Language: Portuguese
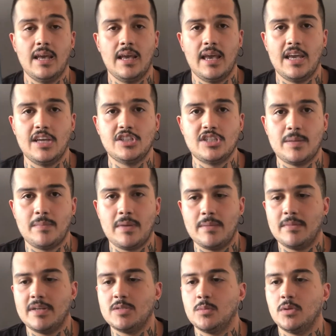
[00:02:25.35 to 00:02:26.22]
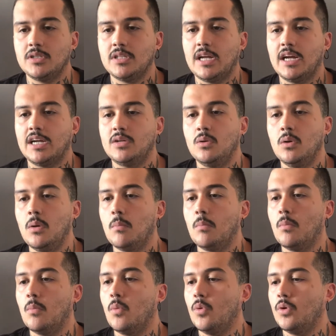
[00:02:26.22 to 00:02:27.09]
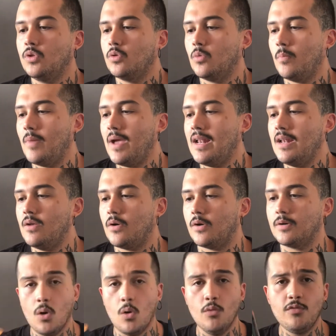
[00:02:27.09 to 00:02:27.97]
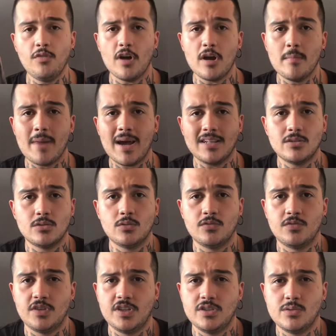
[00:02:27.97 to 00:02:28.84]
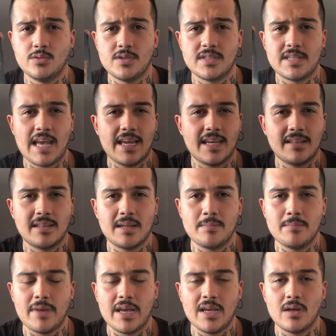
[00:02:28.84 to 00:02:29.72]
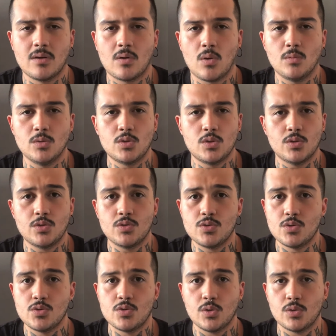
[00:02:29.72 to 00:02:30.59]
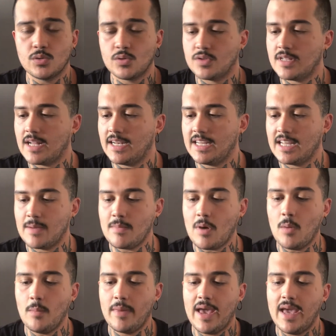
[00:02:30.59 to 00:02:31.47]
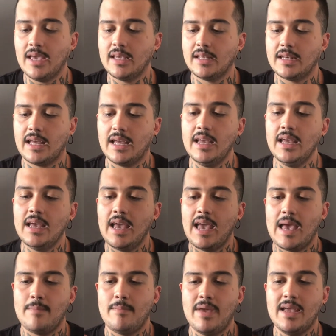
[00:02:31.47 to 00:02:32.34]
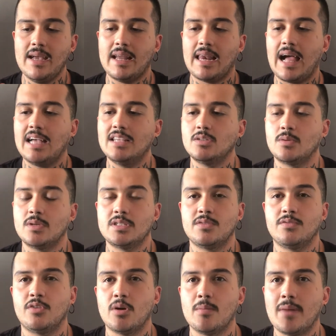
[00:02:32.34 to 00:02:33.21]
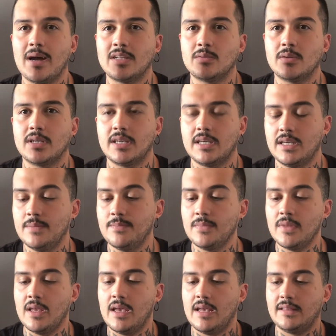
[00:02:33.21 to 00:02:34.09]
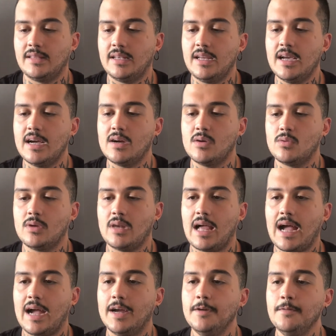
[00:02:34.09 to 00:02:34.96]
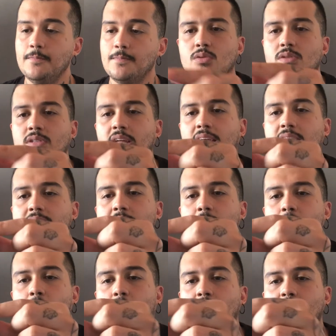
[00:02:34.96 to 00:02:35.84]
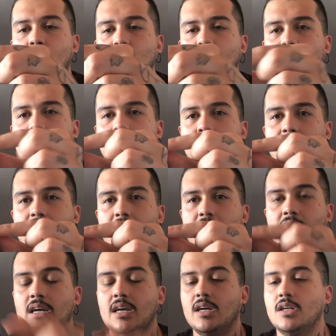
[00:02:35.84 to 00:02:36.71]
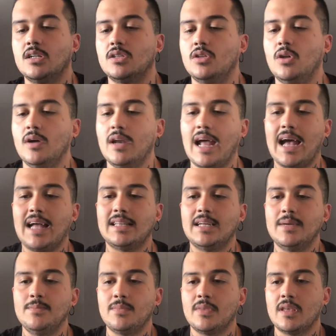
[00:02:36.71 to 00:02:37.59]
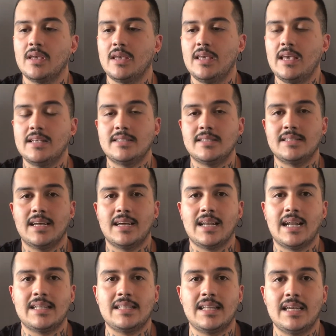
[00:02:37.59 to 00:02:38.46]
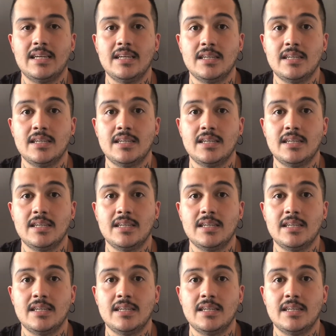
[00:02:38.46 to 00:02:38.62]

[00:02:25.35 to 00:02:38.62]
Este é bem mais moderno, muito melhor. O formato do vidro segue também como todos os outros da linha Malbec, né? É bem clássico esse formato aqui triangular. Tem essa bordinha aqui dourada e esse degradê